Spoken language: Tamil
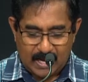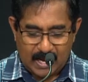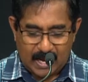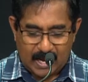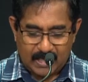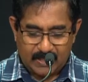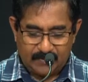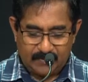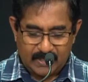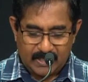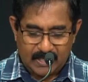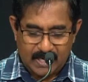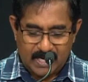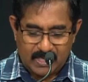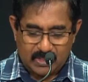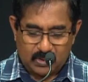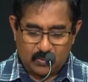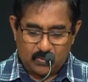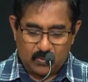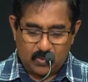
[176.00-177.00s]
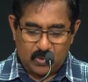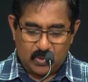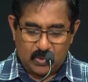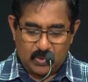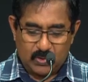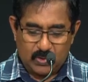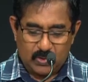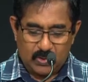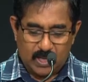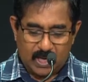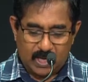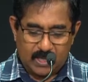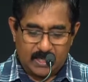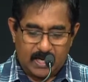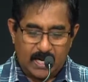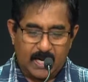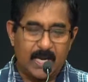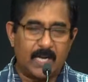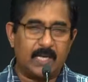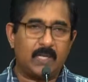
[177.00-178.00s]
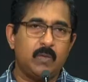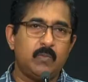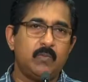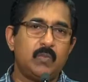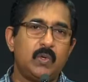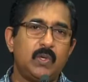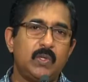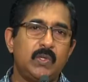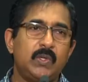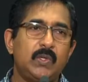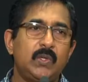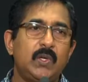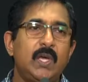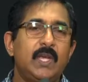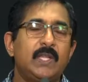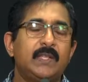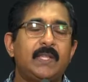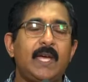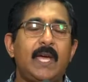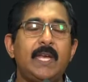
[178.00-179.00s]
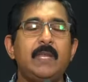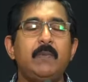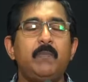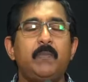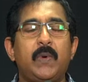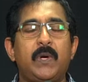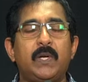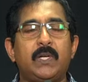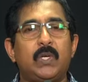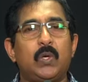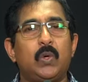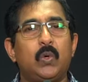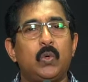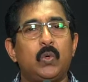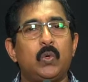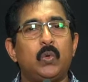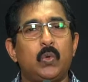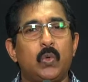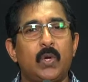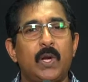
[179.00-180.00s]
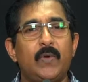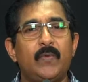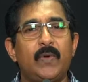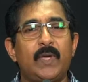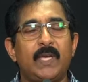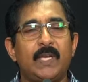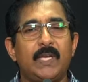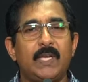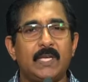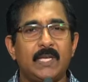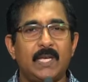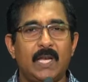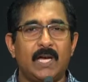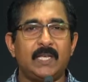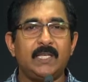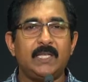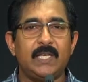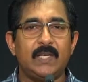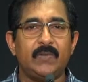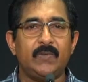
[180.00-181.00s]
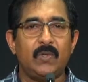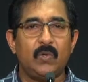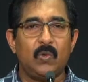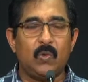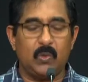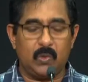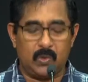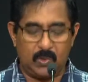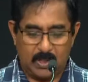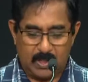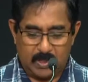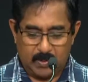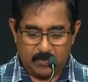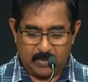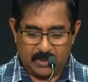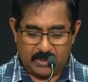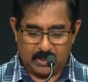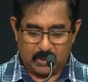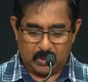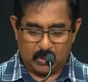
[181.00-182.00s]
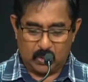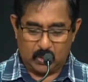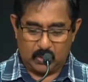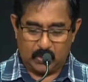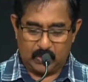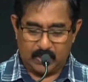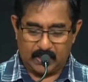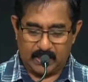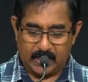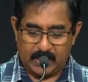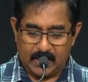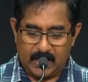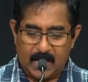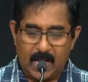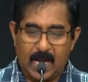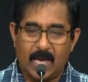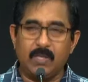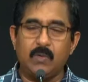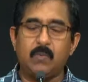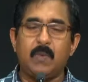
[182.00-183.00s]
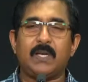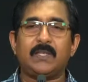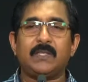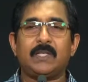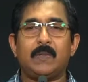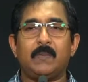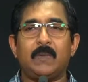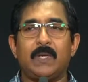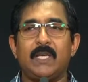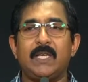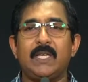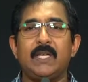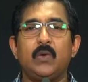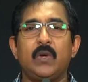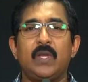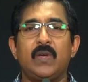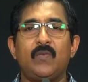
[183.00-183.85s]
ஆகவே இயேசுவோடு நான் நடக்கும் பொழுது தனிப்பட்ட ஒரு உறவை நான் தேவனோடு பெற்றுக்கொள்கிறேன் அது மாத்திரமல்ல என்னுடைய